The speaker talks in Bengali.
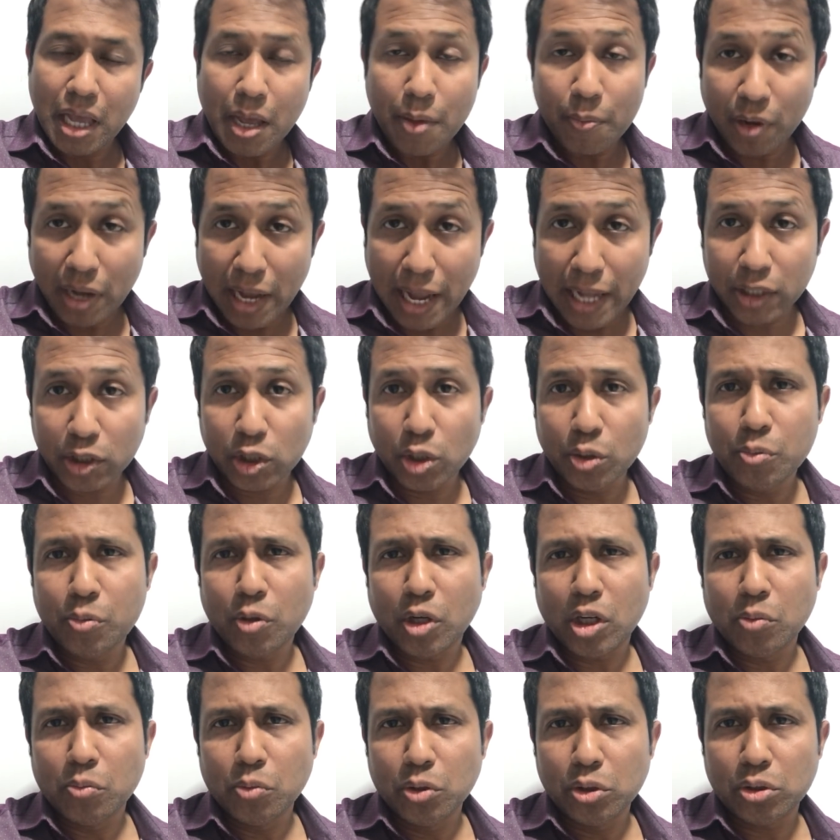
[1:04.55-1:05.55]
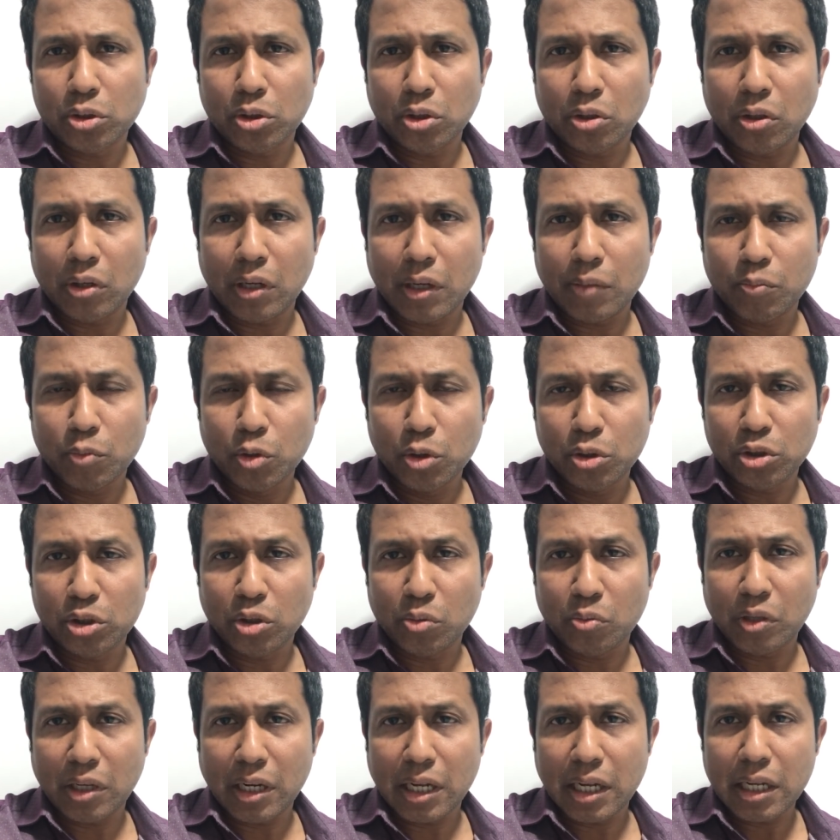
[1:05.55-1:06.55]
এবং এতই বড় মুক্ত
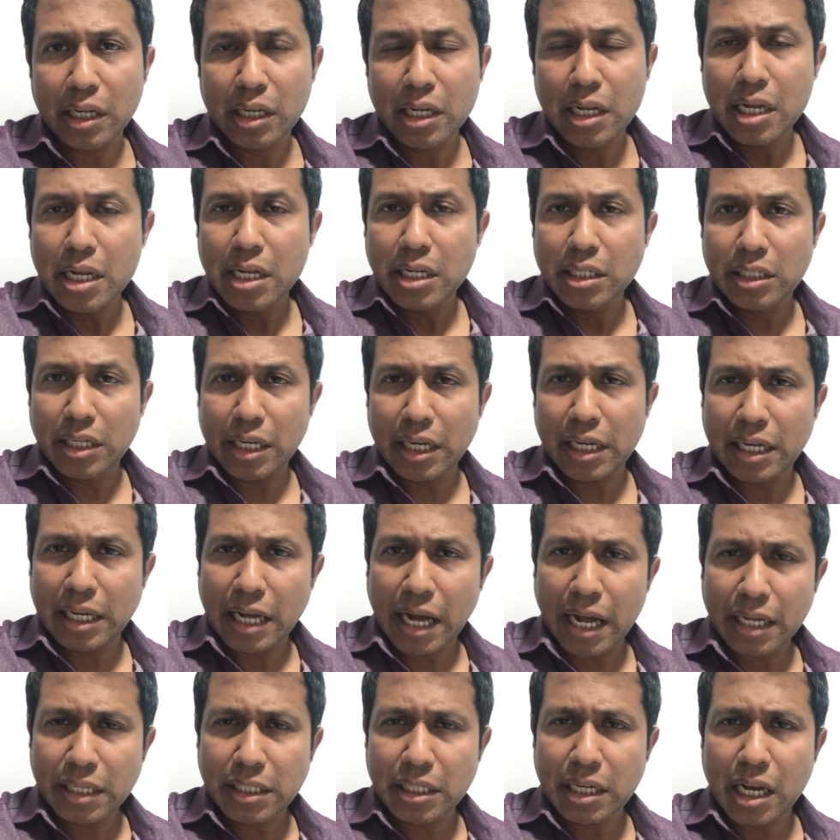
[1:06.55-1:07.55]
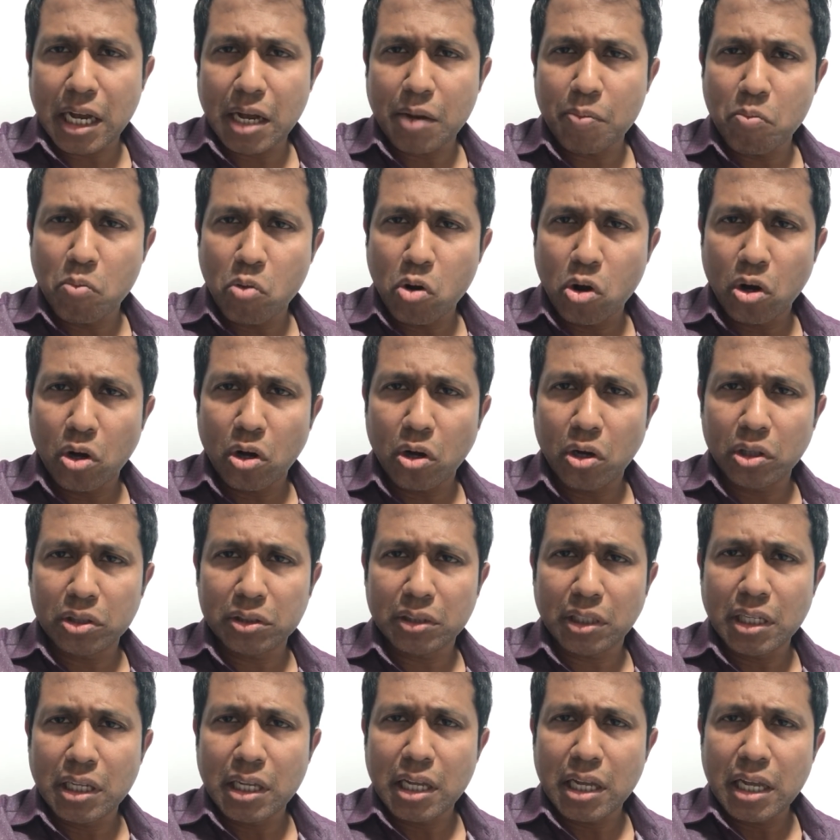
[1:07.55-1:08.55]
মুক্তমনা যে গাঁজা
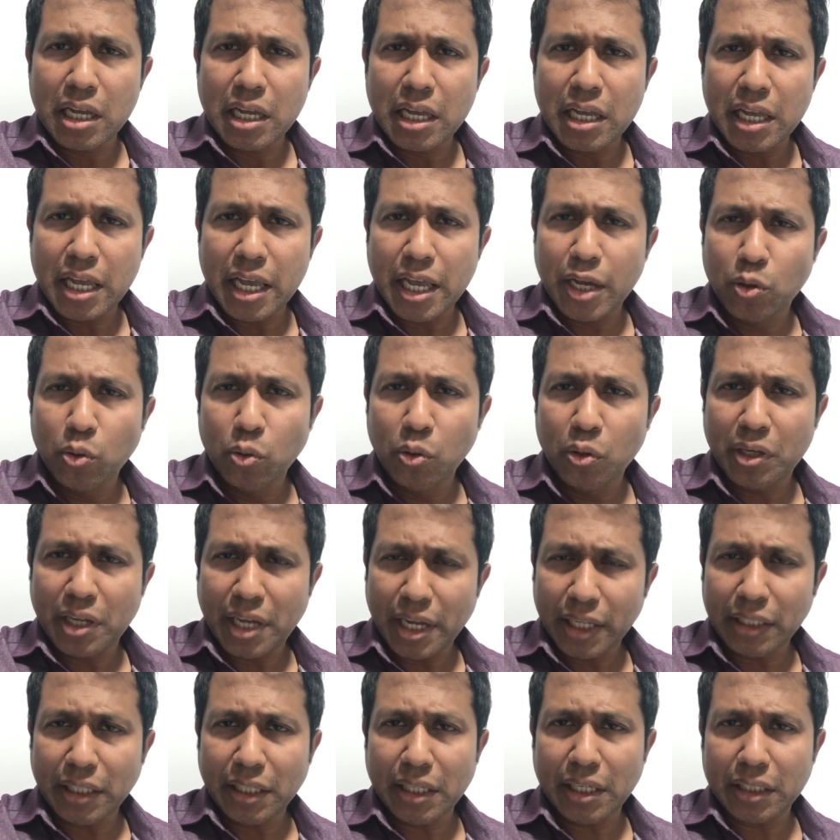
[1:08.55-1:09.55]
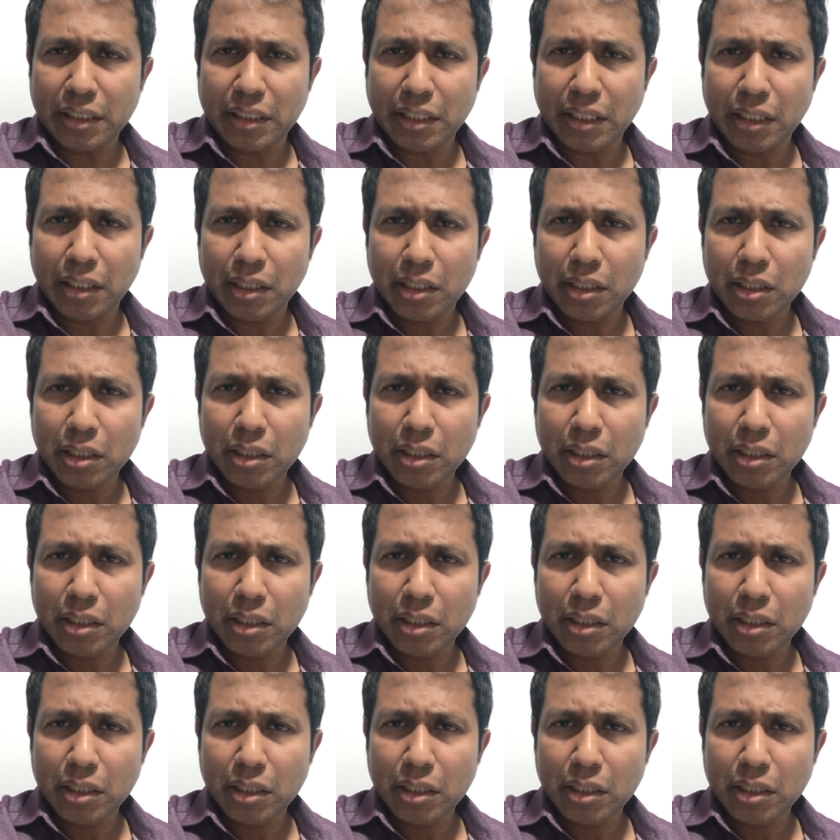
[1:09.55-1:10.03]
মদ এগুলো খেতে খেতে